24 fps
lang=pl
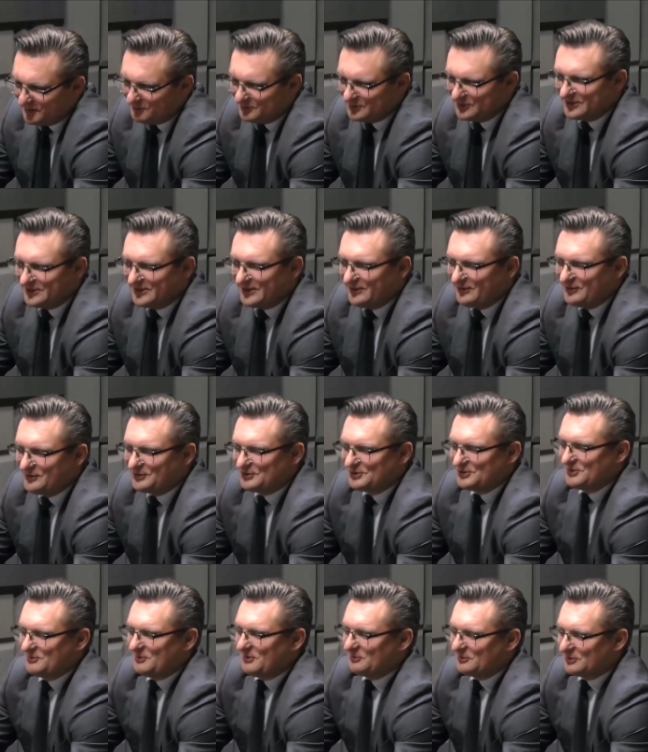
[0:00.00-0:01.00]
mam mocnego,
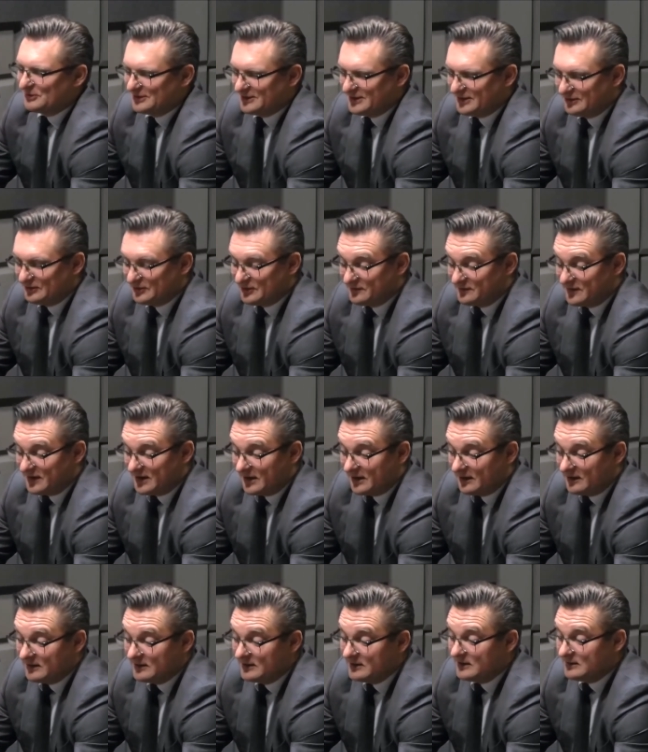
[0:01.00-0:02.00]
czy nie mam mocnego
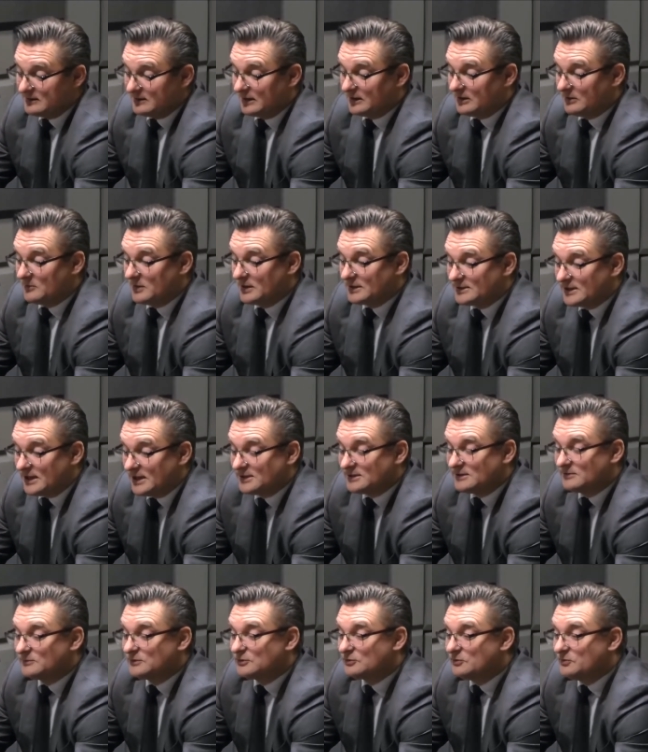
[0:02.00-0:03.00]
rywala. Natomiast ja
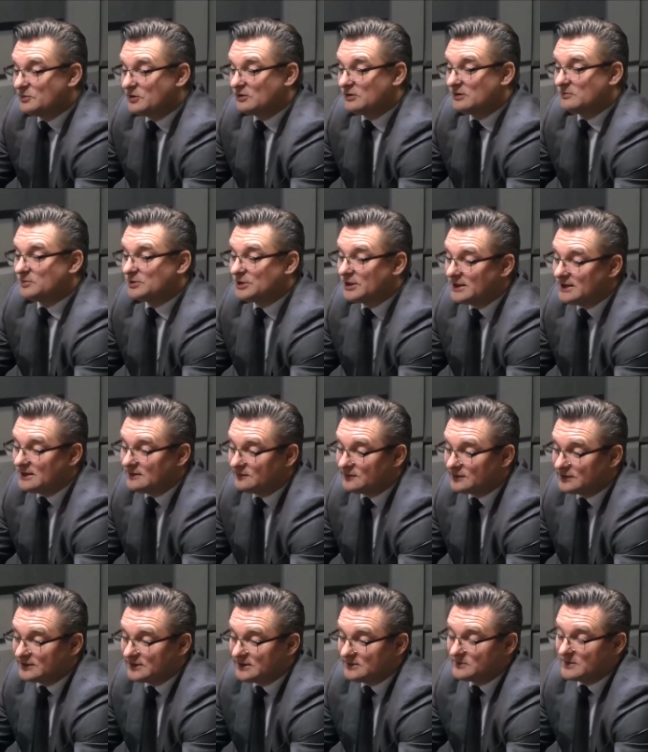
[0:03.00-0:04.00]
jestem skupiony przede
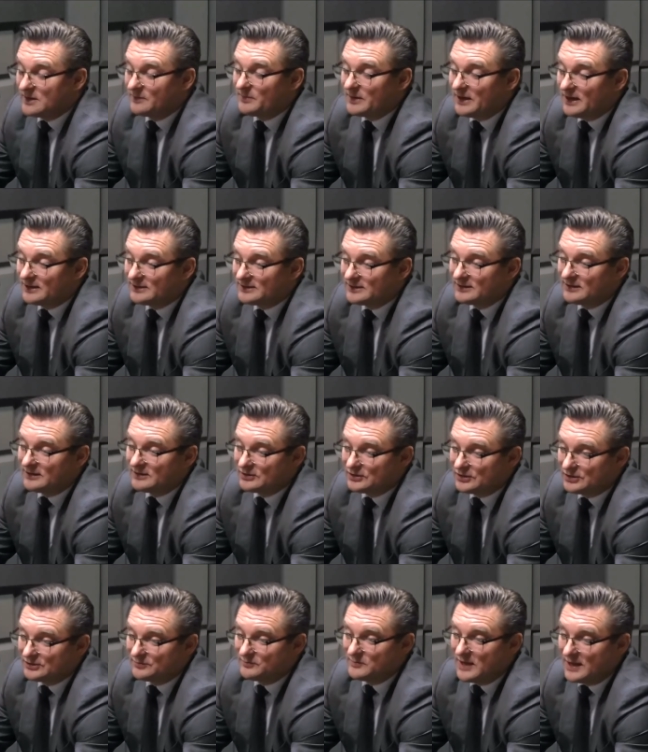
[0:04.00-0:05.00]
wszystkim na pracy, na
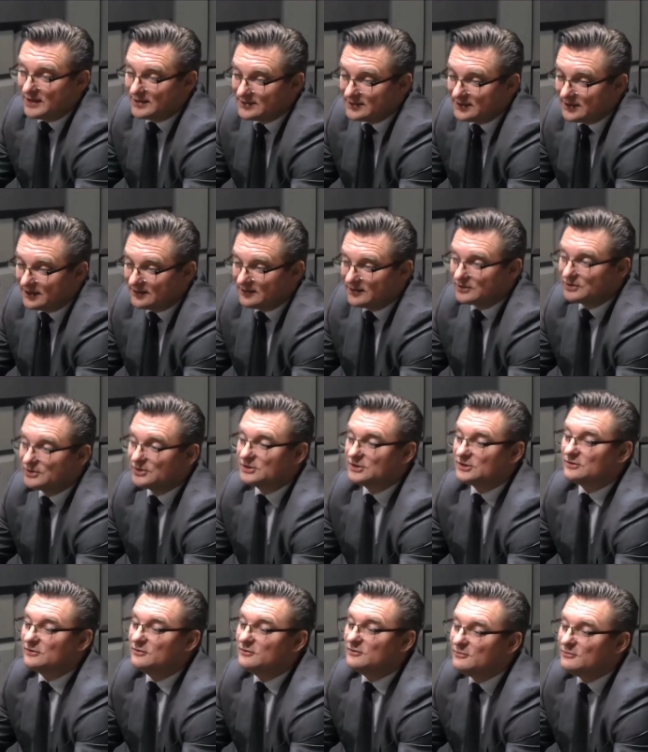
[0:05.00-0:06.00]
rzecz miasta, na
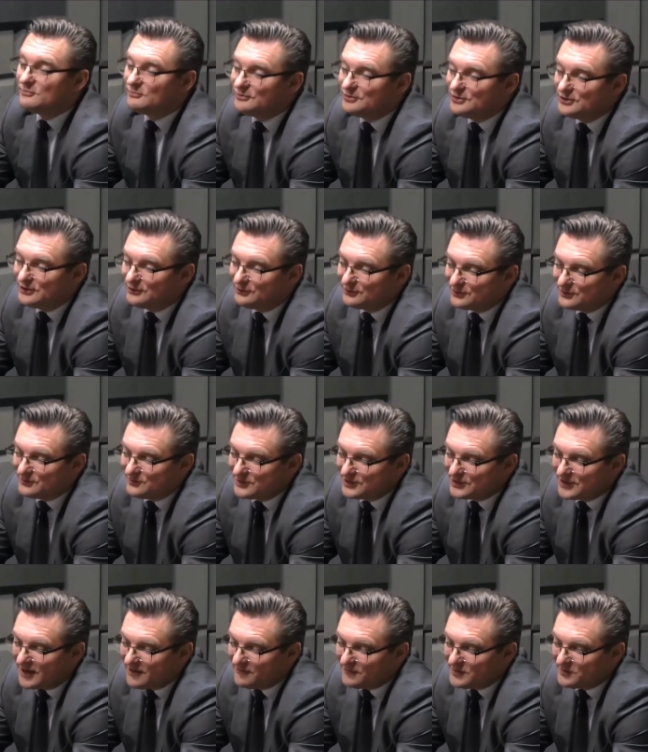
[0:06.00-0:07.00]
rzecz ludzi, którzy
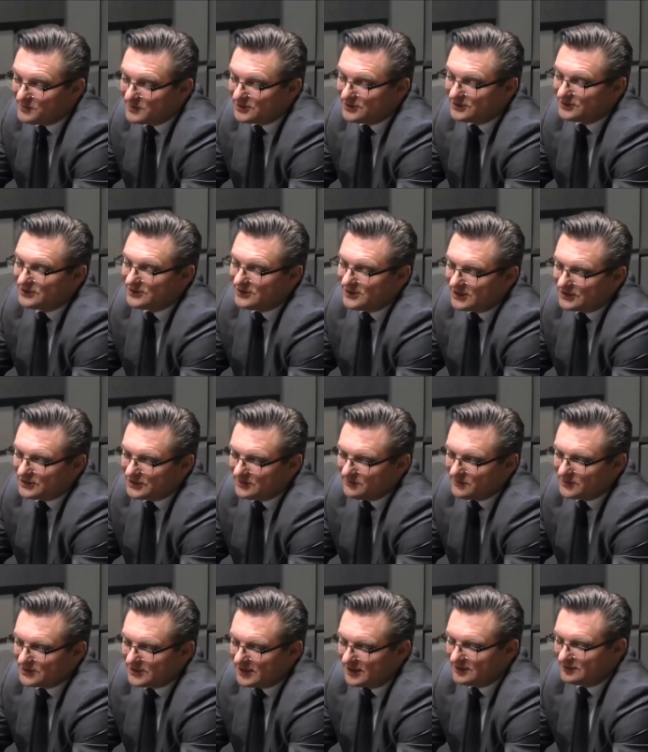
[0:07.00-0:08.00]
mieszkają w tym mieście, czyli
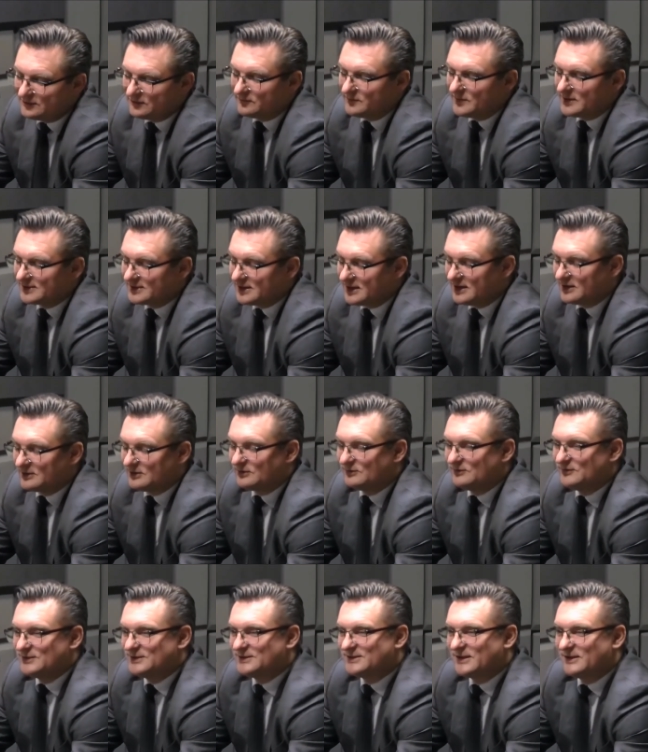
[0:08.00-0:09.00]
naszych mieszkańców Panie, miasta
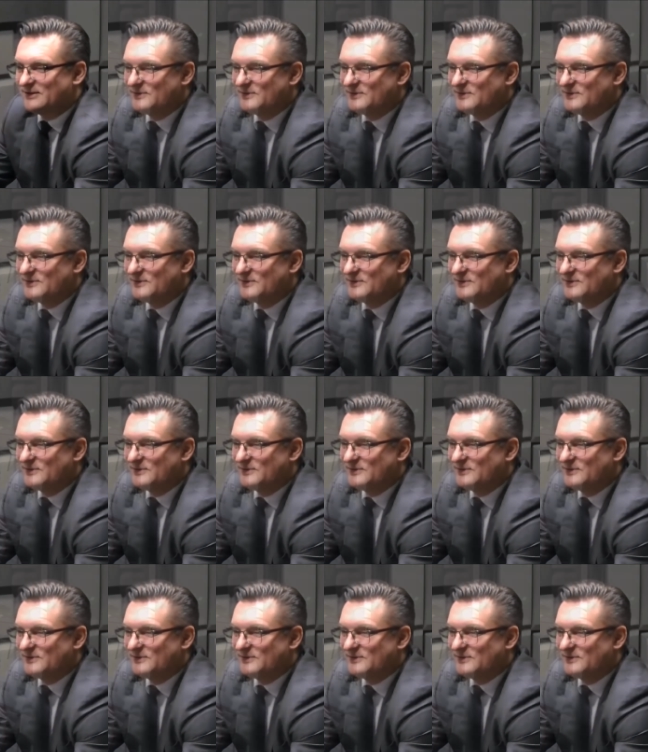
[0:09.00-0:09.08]
Katowice.